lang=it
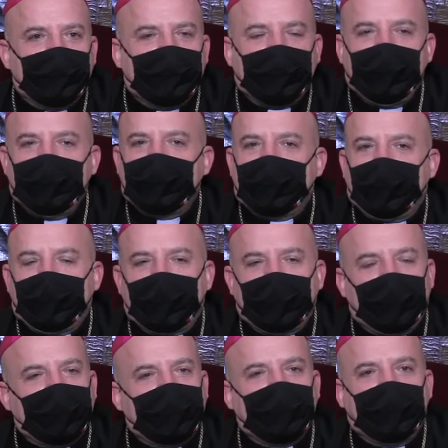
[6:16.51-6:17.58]
Senza la
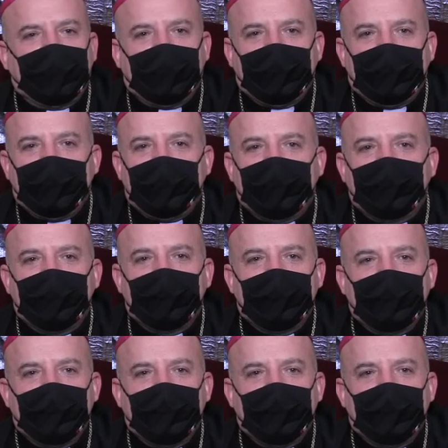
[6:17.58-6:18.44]
grazia di Dio